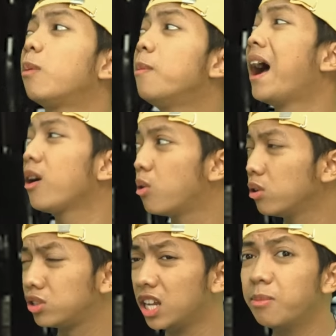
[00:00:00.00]
tapi
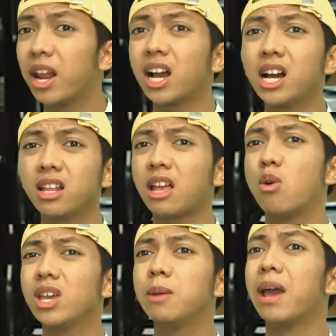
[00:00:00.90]
bagus jadi mereka
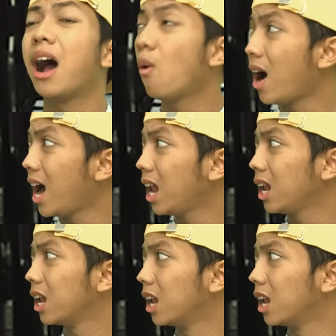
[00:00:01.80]
tahunya lebih awal